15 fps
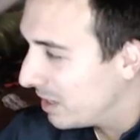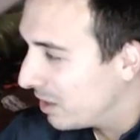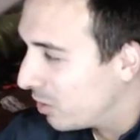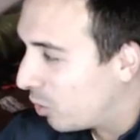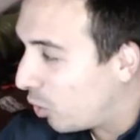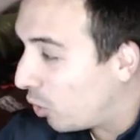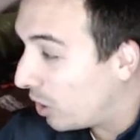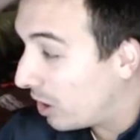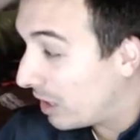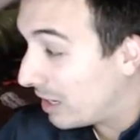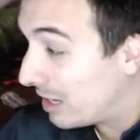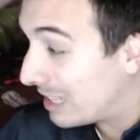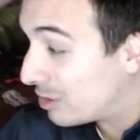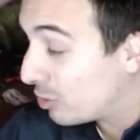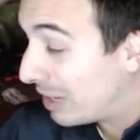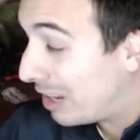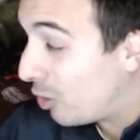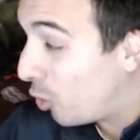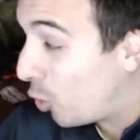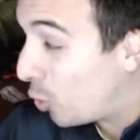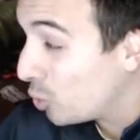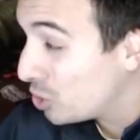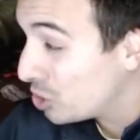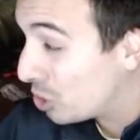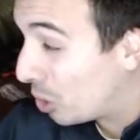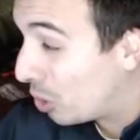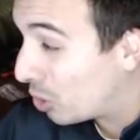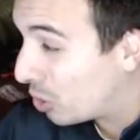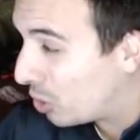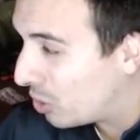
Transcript: Joder, la toca lo justo, loco.